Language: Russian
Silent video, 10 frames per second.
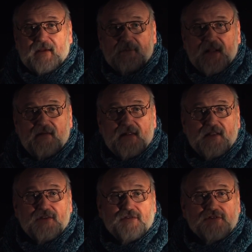
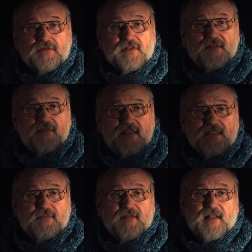Правильно и то, что
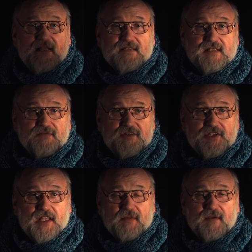дарвинизм является
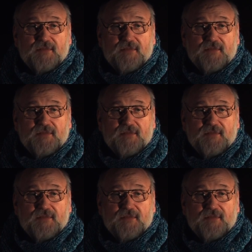священным